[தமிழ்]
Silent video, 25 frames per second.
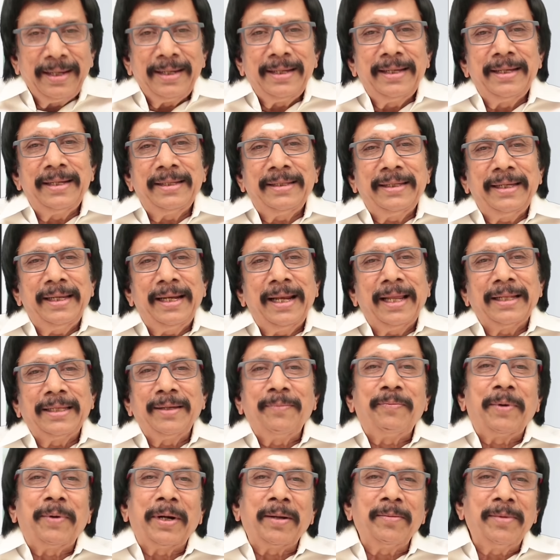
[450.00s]
இறுதியில் அதை
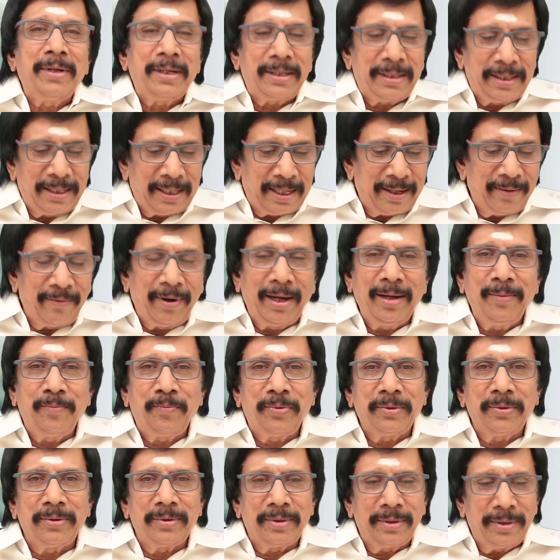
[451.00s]
படமாக்குகின்ற
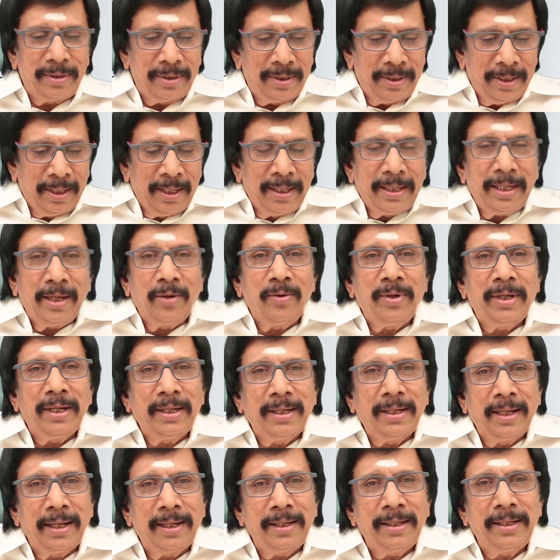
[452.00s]
வாய்ப்பு என்னுடைய
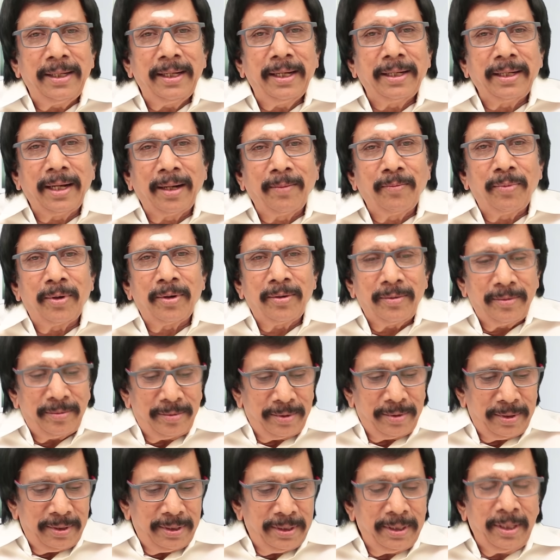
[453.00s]
நெருங்கிய நண்பரும்
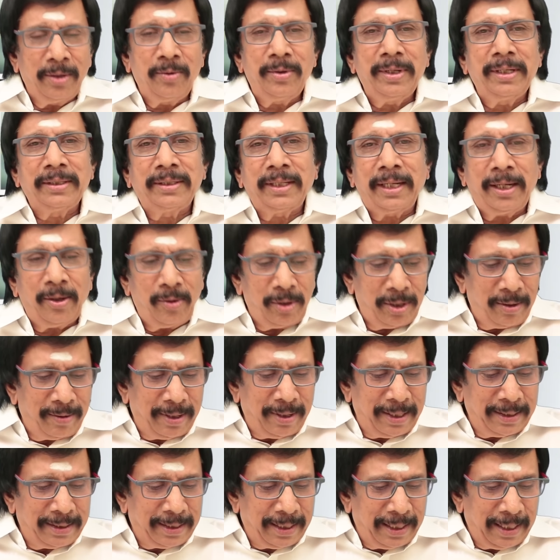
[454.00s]
என்னுடைய திரையுலக
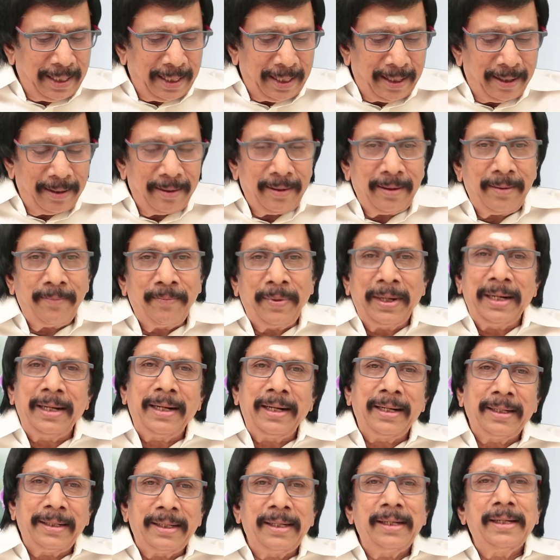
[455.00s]
வாழ்க்கையில் பல
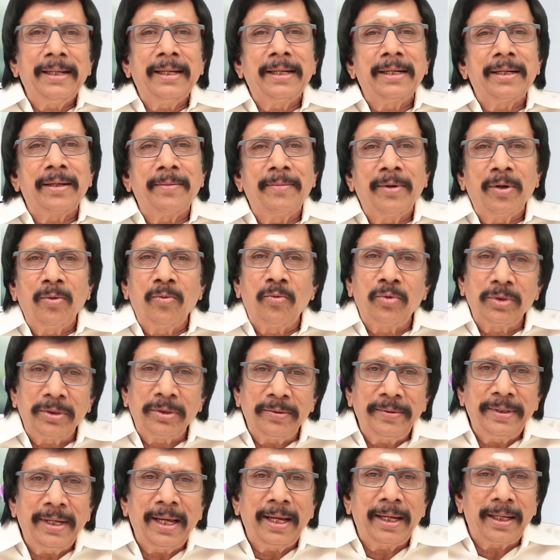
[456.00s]
கட்டங்களில் எனக்கு மிகவும்
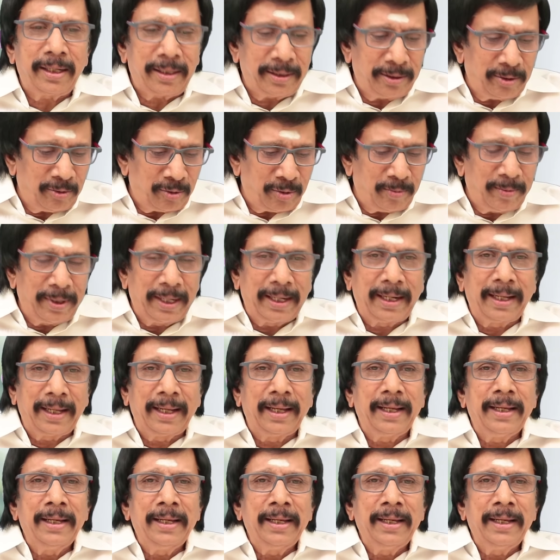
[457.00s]
உதவியாக இருந்தவருமான